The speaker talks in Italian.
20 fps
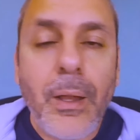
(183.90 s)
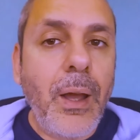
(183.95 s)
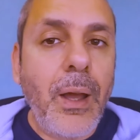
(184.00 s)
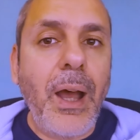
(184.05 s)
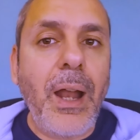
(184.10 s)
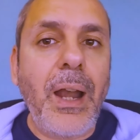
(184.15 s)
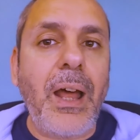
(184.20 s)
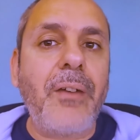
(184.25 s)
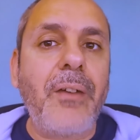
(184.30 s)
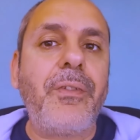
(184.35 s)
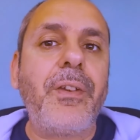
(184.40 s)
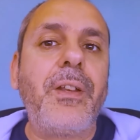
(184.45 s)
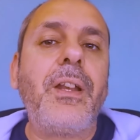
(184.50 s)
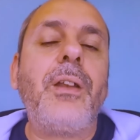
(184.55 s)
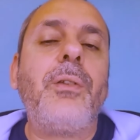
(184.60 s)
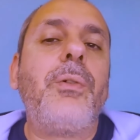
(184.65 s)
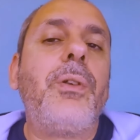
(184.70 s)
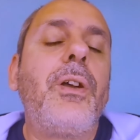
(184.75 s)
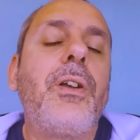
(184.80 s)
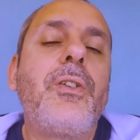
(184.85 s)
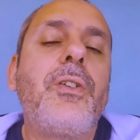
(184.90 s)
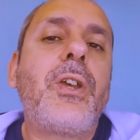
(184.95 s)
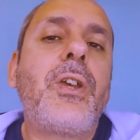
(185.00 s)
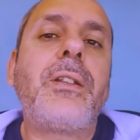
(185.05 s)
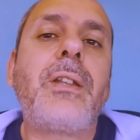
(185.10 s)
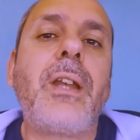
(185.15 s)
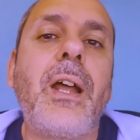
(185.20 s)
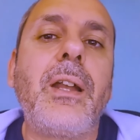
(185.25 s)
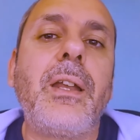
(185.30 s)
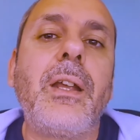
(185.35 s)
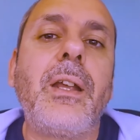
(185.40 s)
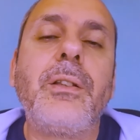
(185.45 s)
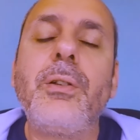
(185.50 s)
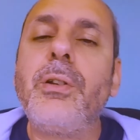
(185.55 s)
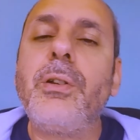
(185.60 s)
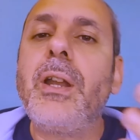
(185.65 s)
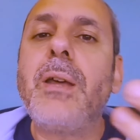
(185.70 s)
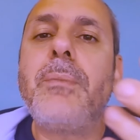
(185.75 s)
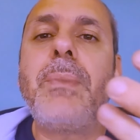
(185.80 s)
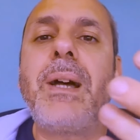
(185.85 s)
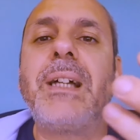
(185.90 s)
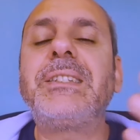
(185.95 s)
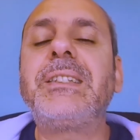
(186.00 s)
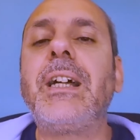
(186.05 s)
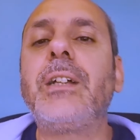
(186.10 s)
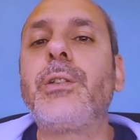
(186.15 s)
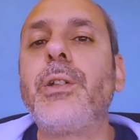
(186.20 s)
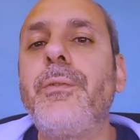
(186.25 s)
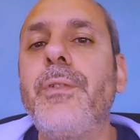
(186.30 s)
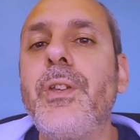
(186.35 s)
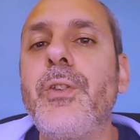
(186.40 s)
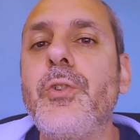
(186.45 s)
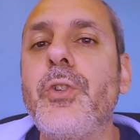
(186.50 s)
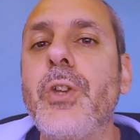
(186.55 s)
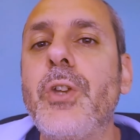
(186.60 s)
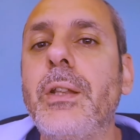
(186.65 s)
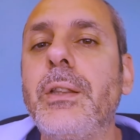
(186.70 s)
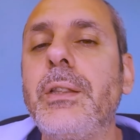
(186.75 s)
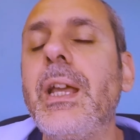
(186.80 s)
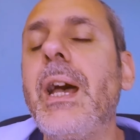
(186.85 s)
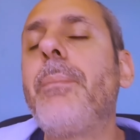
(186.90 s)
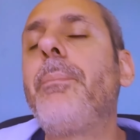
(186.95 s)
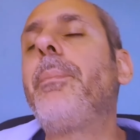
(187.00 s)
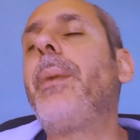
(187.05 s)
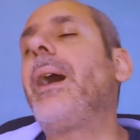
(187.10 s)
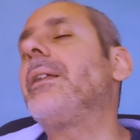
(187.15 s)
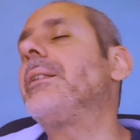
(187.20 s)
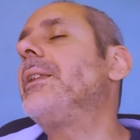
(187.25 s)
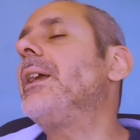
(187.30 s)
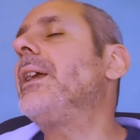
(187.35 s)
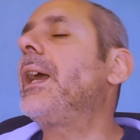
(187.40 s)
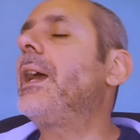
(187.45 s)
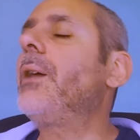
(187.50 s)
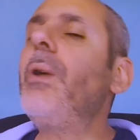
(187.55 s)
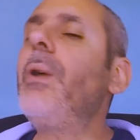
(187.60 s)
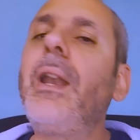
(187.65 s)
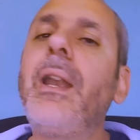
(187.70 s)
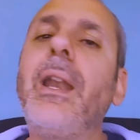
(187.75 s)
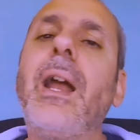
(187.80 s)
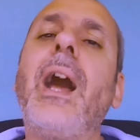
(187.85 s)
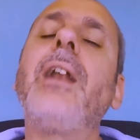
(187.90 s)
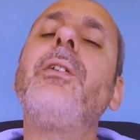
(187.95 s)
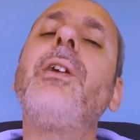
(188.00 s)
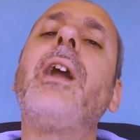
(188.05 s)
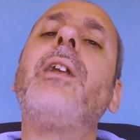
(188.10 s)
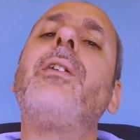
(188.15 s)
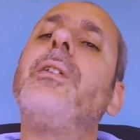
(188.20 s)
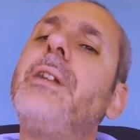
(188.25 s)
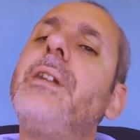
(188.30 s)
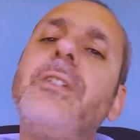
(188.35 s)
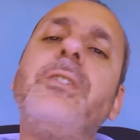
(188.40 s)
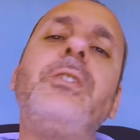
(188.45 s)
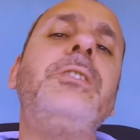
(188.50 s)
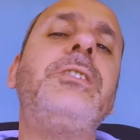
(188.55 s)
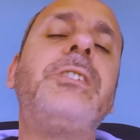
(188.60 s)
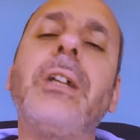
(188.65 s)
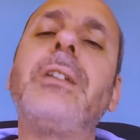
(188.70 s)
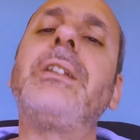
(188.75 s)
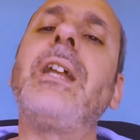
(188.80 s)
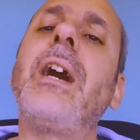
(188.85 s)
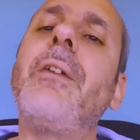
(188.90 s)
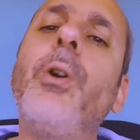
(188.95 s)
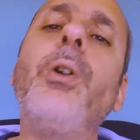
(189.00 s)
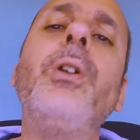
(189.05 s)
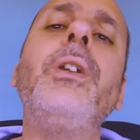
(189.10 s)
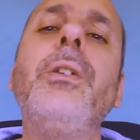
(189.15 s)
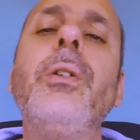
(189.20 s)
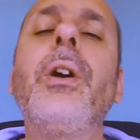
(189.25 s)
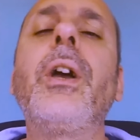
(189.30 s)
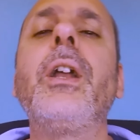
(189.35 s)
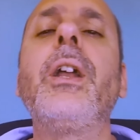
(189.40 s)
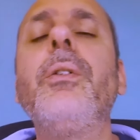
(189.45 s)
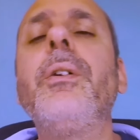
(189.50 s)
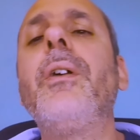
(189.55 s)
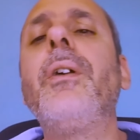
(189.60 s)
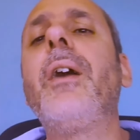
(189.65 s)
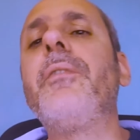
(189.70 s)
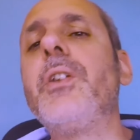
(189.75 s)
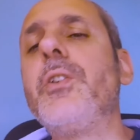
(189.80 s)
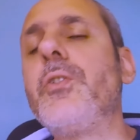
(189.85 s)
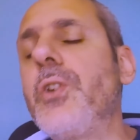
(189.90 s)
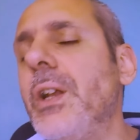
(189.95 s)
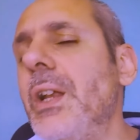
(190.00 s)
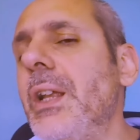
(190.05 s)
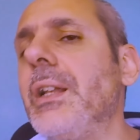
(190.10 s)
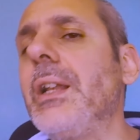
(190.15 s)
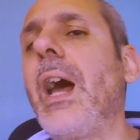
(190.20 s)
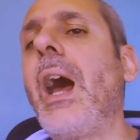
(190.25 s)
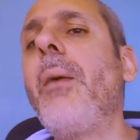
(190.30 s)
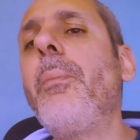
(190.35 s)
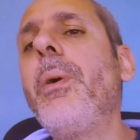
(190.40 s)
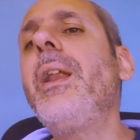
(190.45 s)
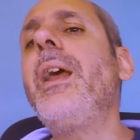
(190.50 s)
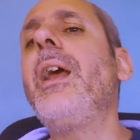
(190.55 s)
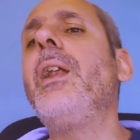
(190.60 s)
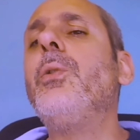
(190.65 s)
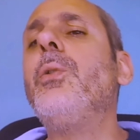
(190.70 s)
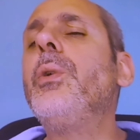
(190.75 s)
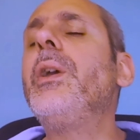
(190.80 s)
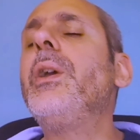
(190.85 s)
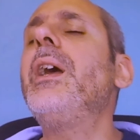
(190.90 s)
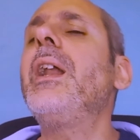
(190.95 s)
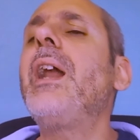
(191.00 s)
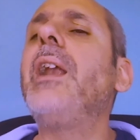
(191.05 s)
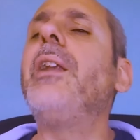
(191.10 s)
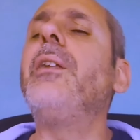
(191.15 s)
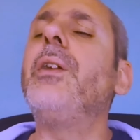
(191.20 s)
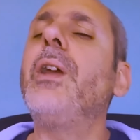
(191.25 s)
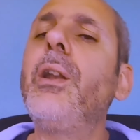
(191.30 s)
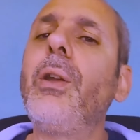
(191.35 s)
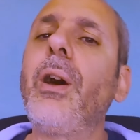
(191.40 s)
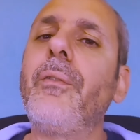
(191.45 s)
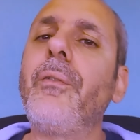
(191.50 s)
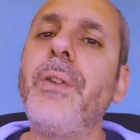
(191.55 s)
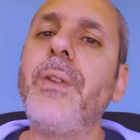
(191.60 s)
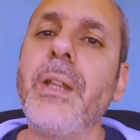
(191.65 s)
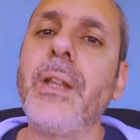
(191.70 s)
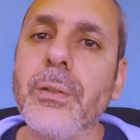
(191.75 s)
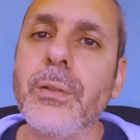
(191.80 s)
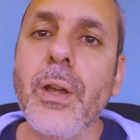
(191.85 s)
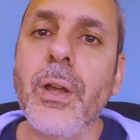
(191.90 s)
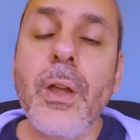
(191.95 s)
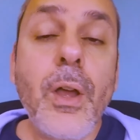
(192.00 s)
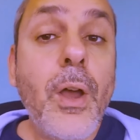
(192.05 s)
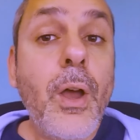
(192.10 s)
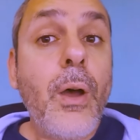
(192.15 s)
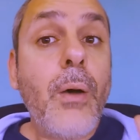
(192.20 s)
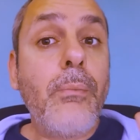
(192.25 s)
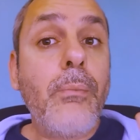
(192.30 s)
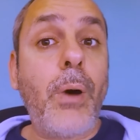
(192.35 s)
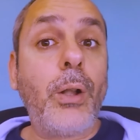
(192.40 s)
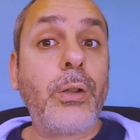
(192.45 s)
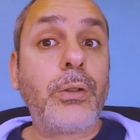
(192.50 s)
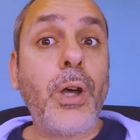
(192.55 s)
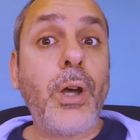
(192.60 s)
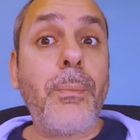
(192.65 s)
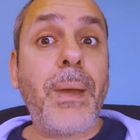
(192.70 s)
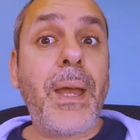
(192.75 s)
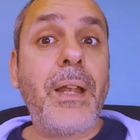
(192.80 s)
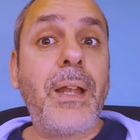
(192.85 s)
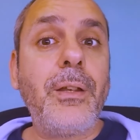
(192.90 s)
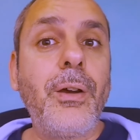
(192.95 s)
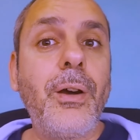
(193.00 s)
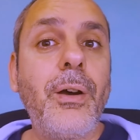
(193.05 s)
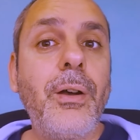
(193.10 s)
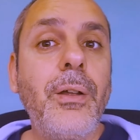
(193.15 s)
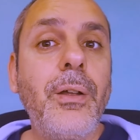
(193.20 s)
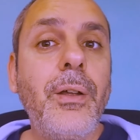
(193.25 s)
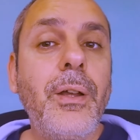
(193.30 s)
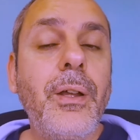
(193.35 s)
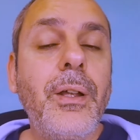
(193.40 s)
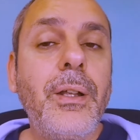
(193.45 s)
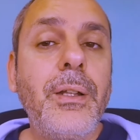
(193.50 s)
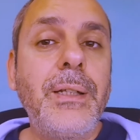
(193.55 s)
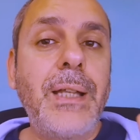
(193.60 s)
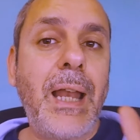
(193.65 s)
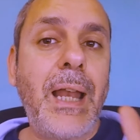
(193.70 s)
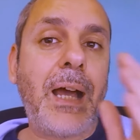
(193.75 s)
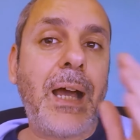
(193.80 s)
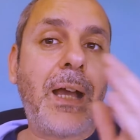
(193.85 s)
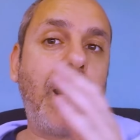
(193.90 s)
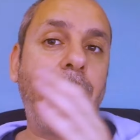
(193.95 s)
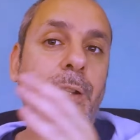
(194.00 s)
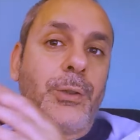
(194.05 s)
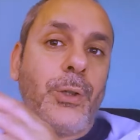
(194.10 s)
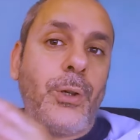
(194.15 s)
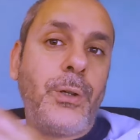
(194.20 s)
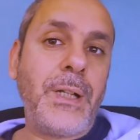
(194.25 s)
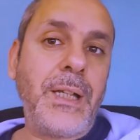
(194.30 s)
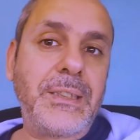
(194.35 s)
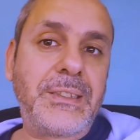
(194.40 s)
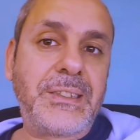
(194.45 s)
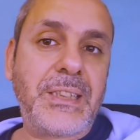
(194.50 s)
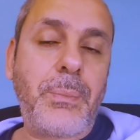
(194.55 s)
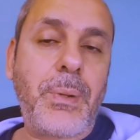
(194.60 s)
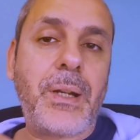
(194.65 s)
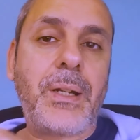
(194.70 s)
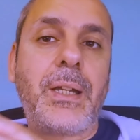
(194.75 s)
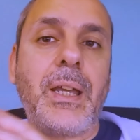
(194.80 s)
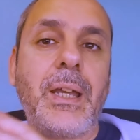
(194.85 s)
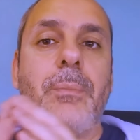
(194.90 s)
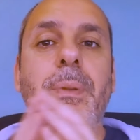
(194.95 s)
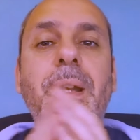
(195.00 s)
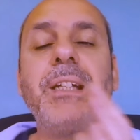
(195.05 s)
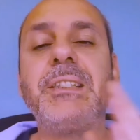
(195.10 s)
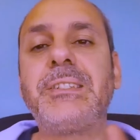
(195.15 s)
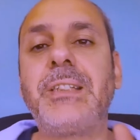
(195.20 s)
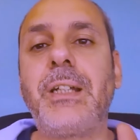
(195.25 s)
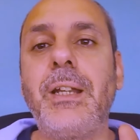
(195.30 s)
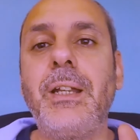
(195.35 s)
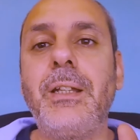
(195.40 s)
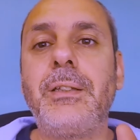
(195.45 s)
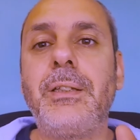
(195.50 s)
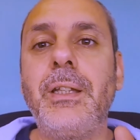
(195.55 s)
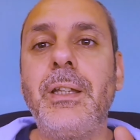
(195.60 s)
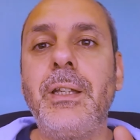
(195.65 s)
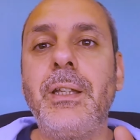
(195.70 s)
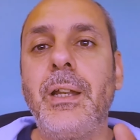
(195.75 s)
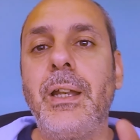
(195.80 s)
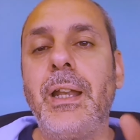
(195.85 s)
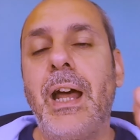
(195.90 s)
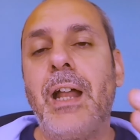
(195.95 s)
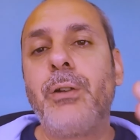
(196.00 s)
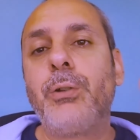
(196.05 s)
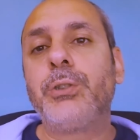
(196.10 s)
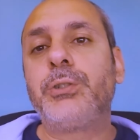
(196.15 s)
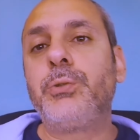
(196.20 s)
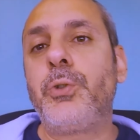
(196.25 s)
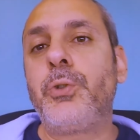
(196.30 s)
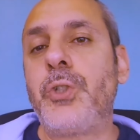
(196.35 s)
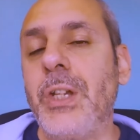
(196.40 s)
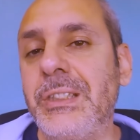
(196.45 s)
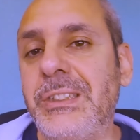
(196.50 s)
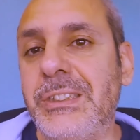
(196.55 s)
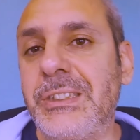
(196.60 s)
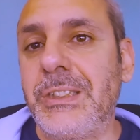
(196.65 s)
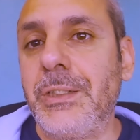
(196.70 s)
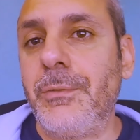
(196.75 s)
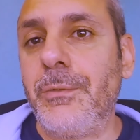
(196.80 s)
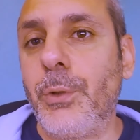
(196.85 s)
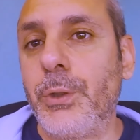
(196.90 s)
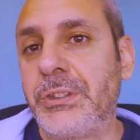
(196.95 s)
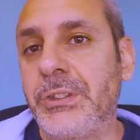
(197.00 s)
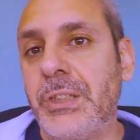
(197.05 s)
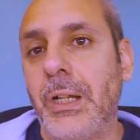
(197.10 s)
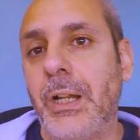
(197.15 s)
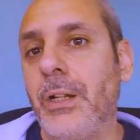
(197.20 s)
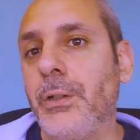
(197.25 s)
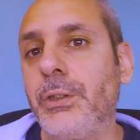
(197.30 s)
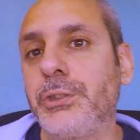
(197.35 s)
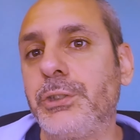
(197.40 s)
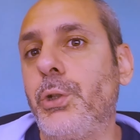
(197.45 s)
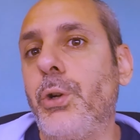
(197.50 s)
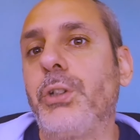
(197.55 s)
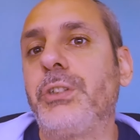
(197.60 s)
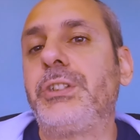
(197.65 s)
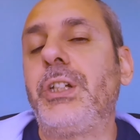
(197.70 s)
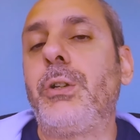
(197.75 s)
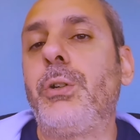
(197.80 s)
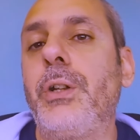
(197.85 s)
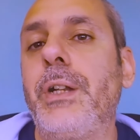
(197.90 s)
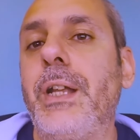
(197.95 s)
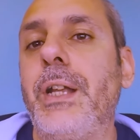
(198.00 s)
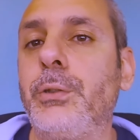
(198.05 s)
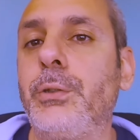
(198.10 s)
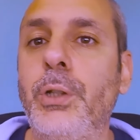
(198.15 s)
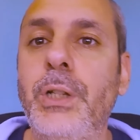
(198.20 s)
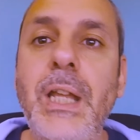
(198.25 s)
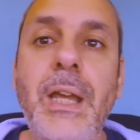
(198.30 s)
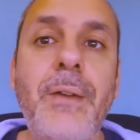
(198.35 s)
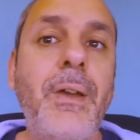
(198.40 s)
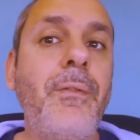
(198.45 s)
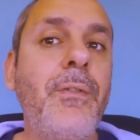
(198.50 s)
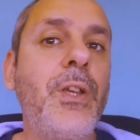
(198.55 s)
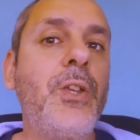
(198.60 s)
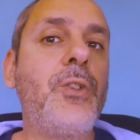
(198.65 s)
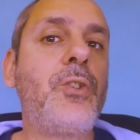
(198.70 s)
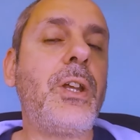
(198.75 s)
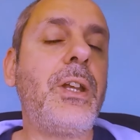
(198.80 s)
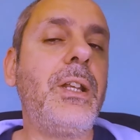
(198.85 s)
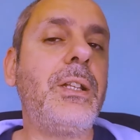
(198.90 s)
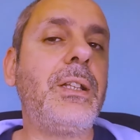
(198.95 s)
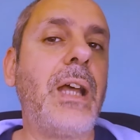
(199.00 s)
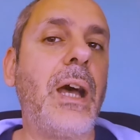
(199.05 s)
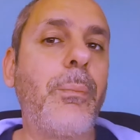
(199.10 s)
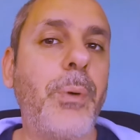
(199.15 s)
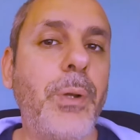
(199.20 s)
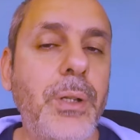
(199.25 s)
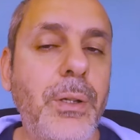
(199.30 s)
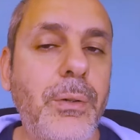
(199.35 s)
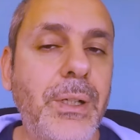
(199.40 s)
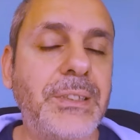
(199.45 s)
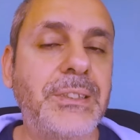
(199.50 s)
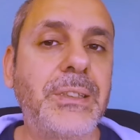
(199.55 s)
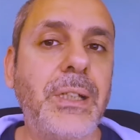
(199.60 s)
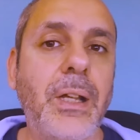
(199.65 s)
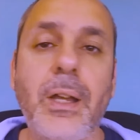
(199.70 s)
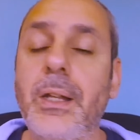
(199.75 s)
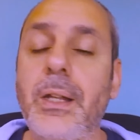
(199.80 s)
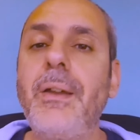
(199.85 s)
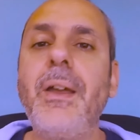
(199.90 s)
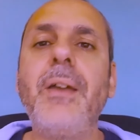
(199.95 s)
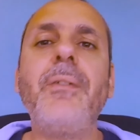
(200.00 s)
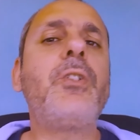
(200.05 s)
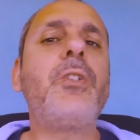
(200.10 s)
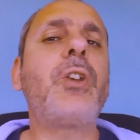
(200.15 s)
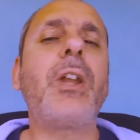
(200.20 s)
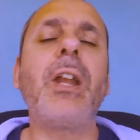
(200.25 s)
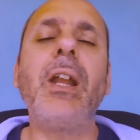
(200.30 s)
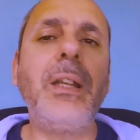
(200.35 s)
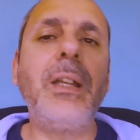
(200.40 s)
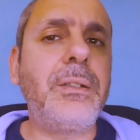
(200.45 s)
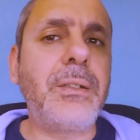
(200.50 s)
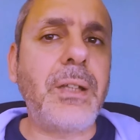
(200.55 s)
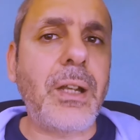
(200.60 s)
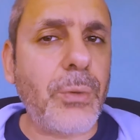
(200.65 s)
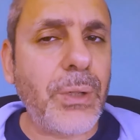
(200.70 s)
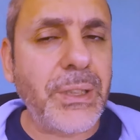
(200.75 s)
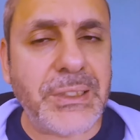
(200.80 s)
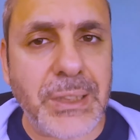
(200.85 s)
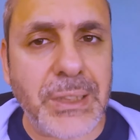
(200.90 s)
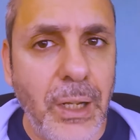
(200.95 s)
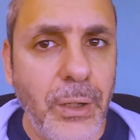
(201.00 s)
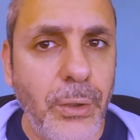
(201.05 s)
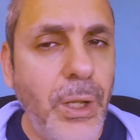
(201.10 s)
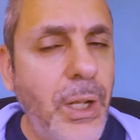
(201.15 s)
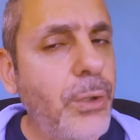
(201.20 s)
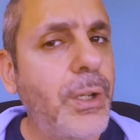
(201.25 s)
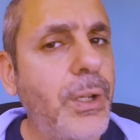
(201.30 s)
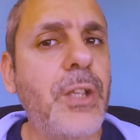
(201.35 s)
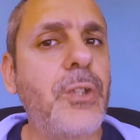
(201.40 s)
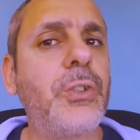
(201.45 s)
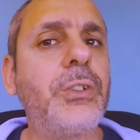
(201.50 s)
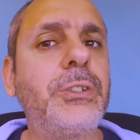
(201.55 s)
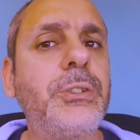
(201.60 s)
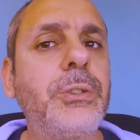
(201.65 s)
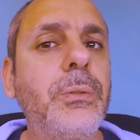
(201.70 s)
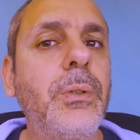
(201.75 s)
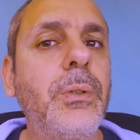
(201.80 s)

Alla fine lui non c'entra niente, non è mai stato vincente, a parte che quell'anno hanno deciso a tavolino che doveva vincere il Napoli e lui era lì e lo ha vinto. Molto meglio della Cartonese perché i prescritti l'anno successivo, ossia l'anno scorso, hanno detto deve vincere il Napoli quest'anno, eh, deve vincere l'Inter quest'anno, hanno deciso.